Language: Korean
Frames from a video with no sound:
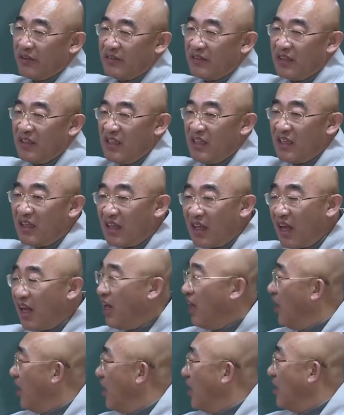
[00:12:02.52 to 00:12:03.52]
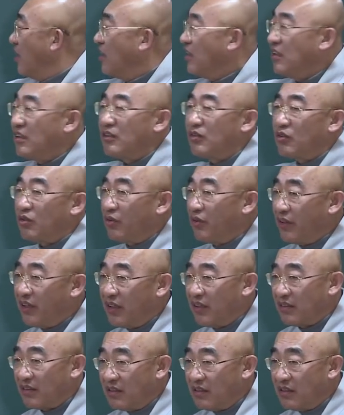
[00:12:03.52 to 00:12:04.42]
했어요. 이게 흑토의